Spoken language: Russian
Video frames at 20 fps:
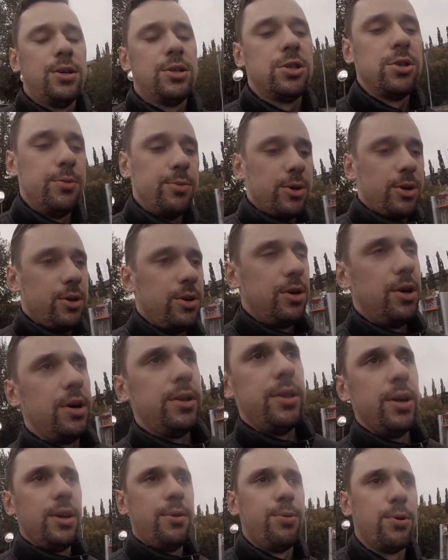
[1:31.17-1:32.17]
чтобы
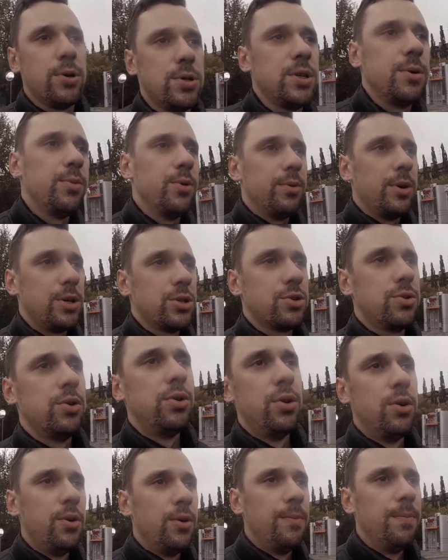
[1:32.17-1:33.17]
отдать просто бумажку.
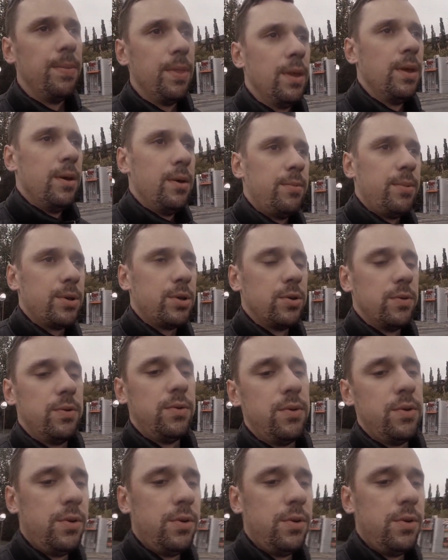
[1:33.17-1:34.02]
Потом